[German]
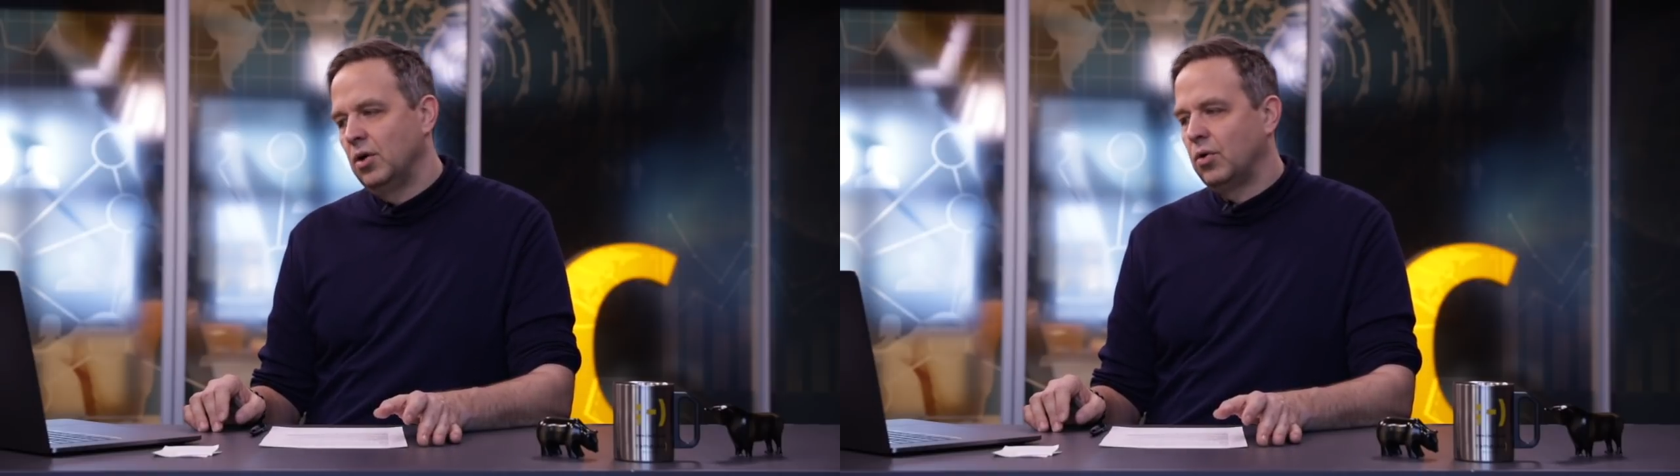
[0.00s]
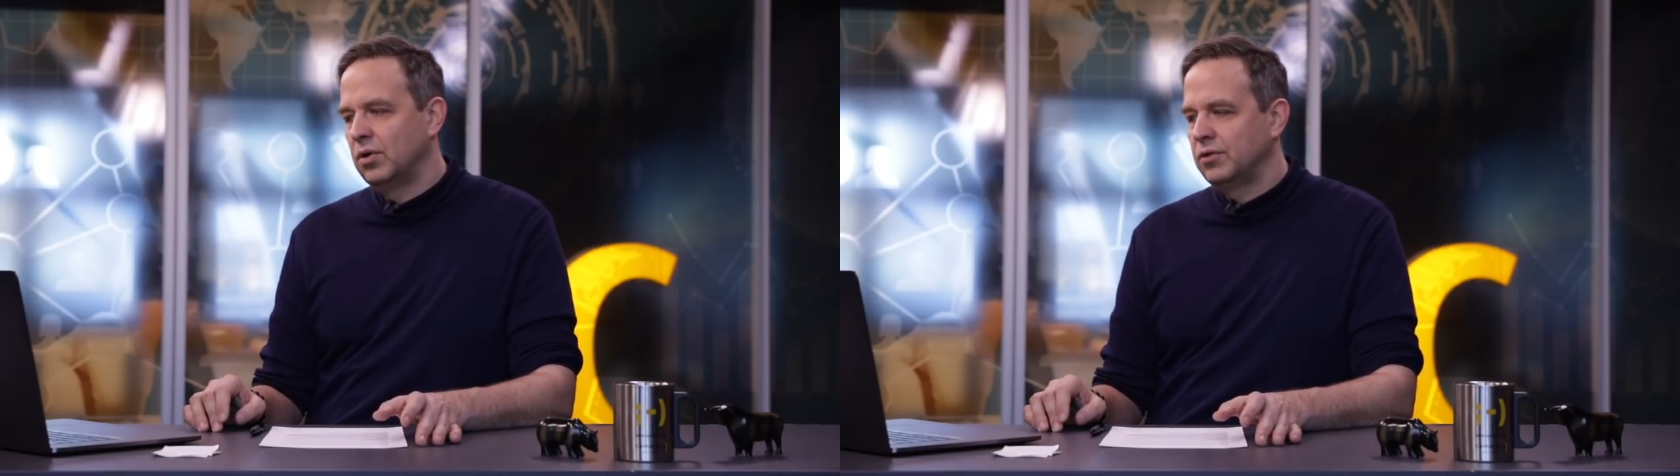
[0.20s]

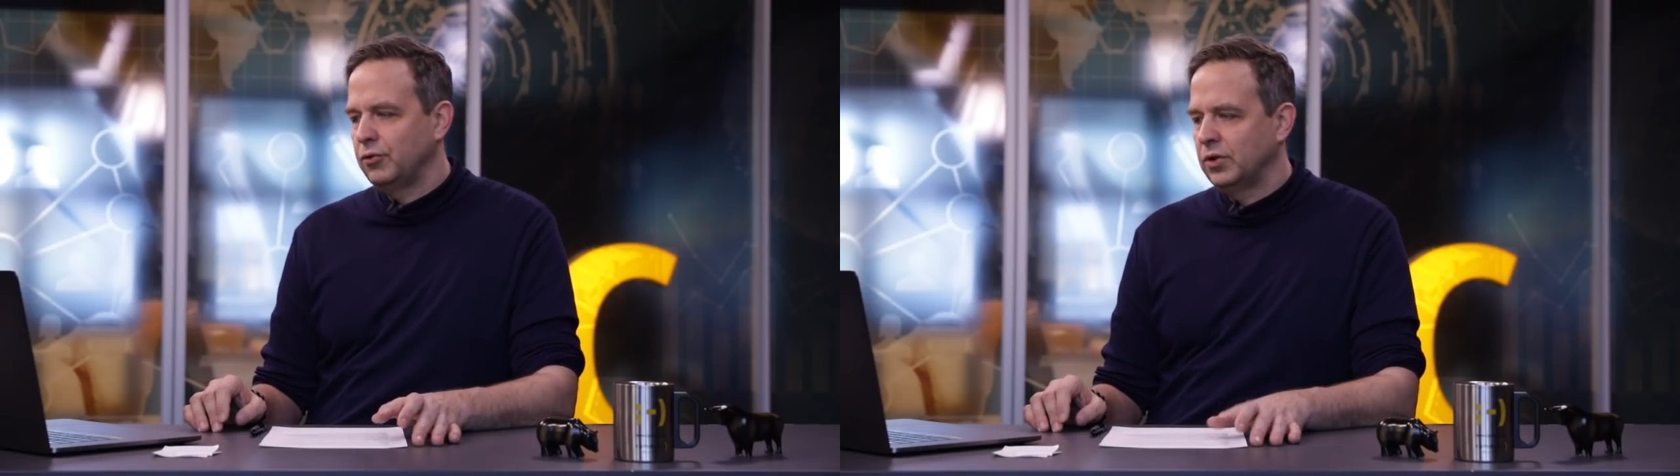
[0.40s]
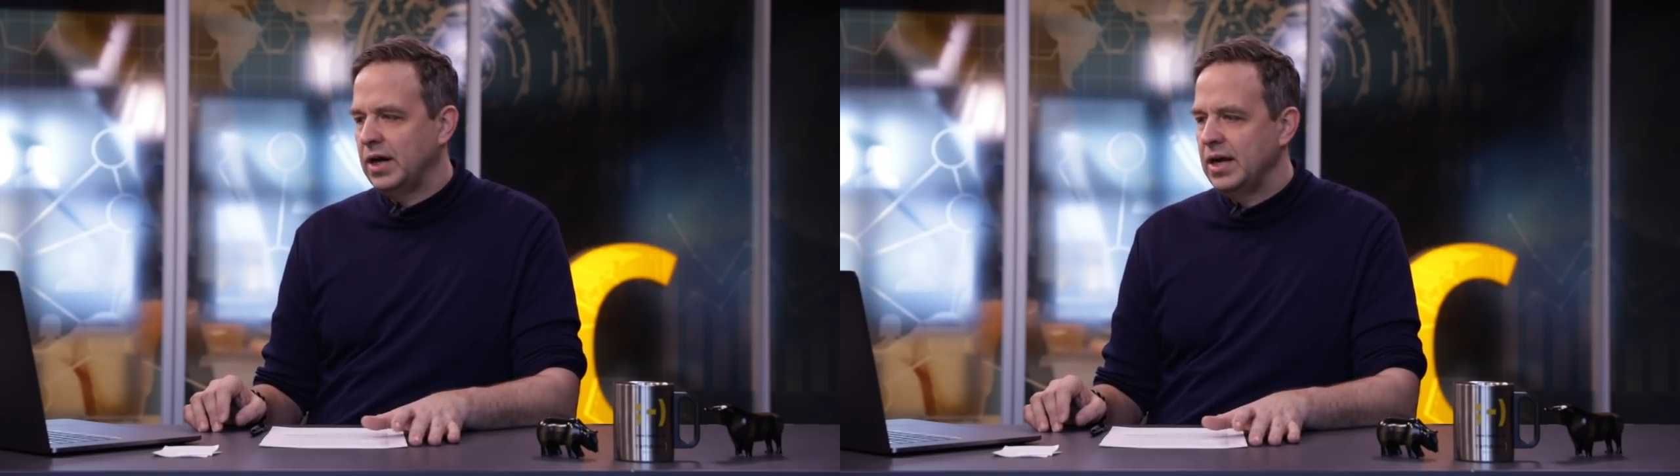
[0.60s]
Und
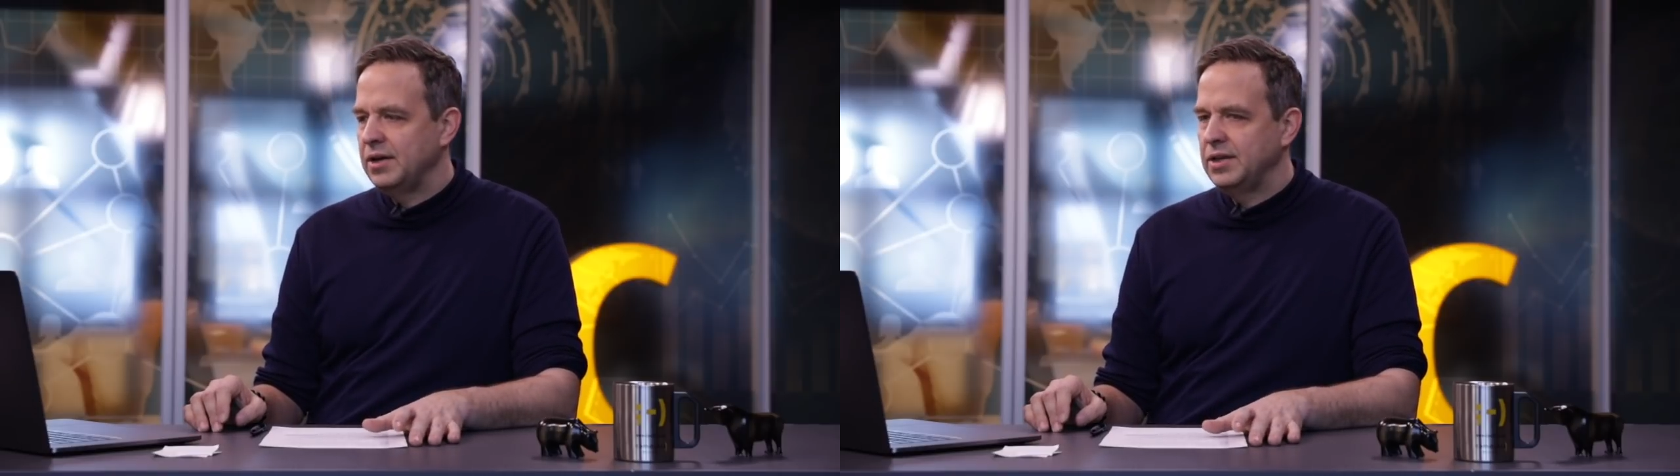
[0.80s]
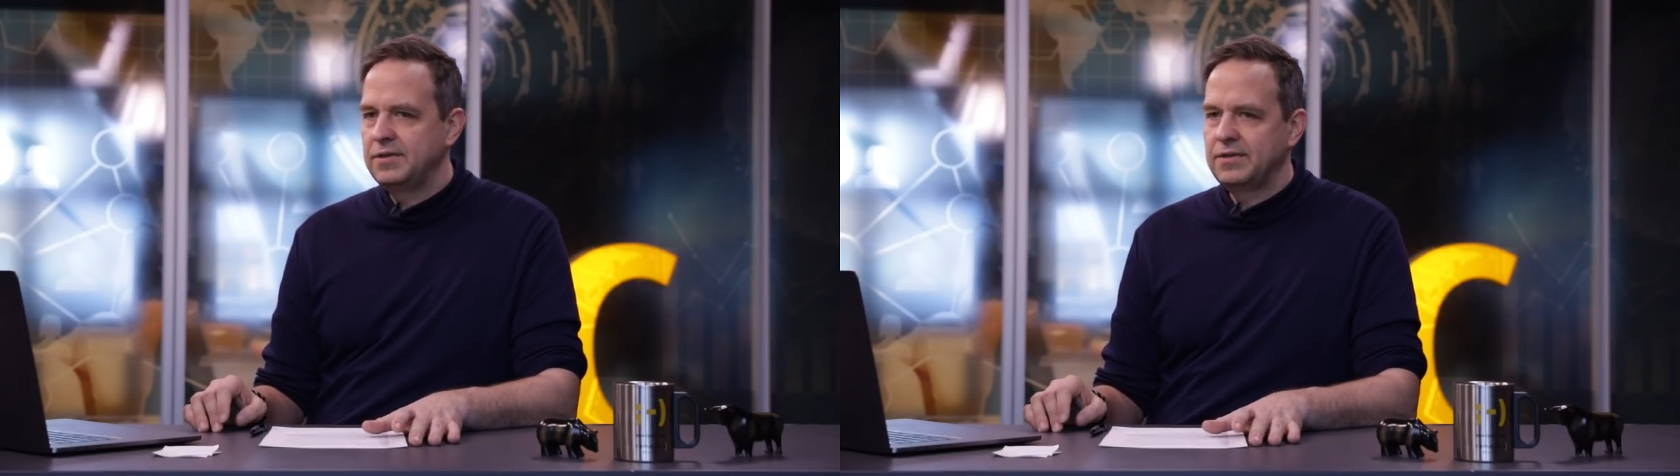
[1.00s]
von daher, ich